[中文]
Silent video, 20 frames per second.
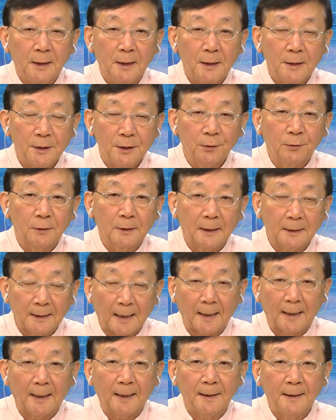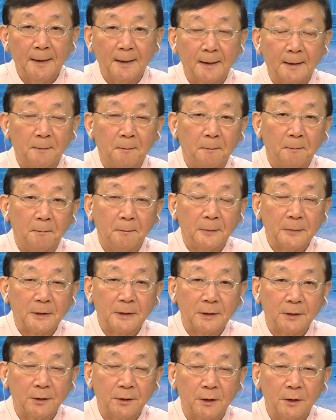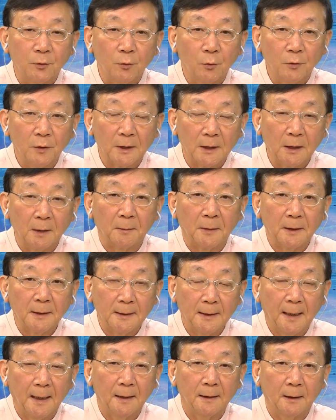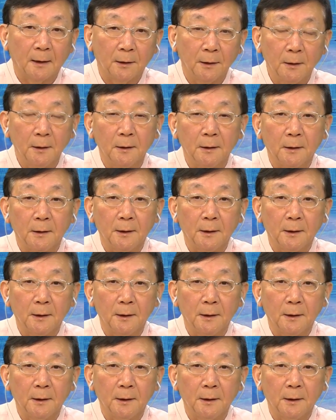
结果她打开那个其其中的一个门一看呢，诶，